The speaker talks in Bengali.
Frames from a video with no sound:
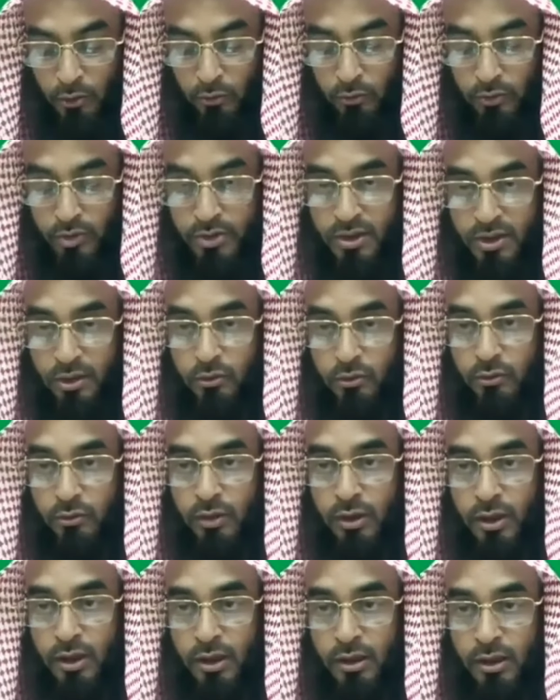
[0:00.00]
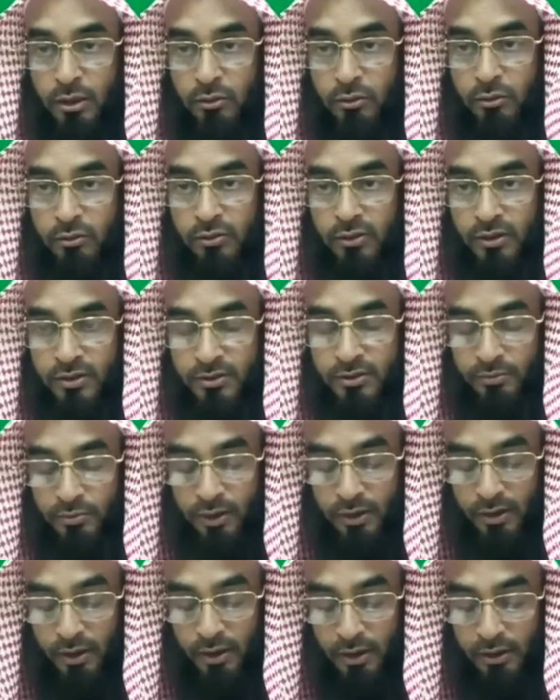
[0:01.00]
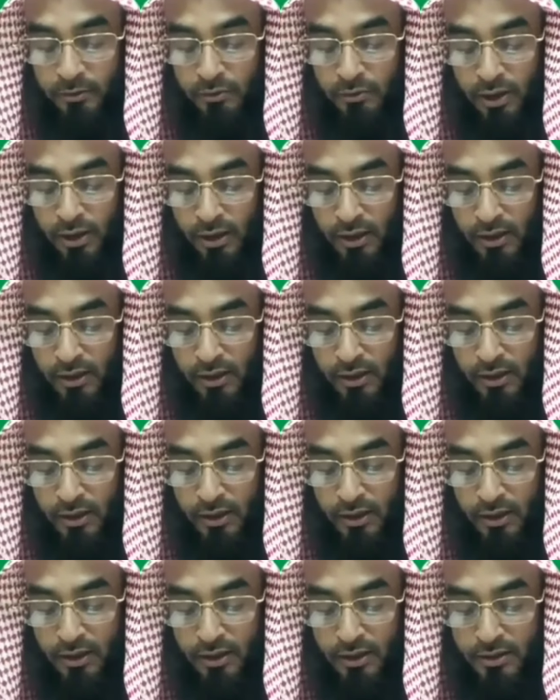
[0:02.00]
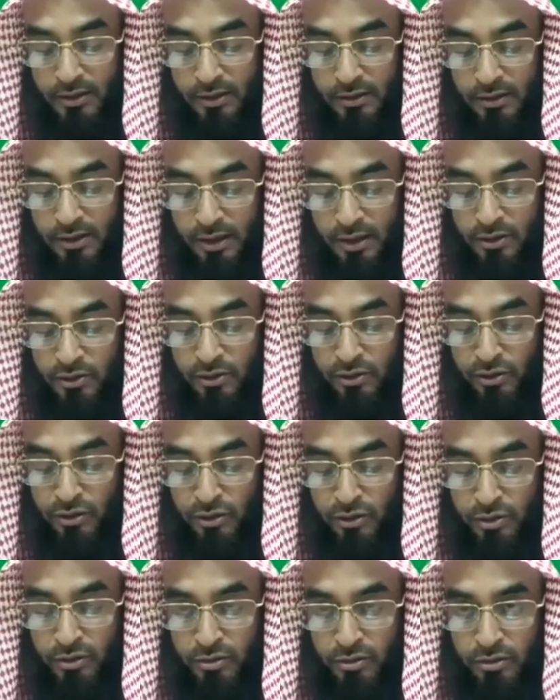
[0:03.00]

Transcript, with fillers: ওয়াসারুল্লাহ আল্লাহ তসবির এবং আল্লাহর কাছে তার জন্য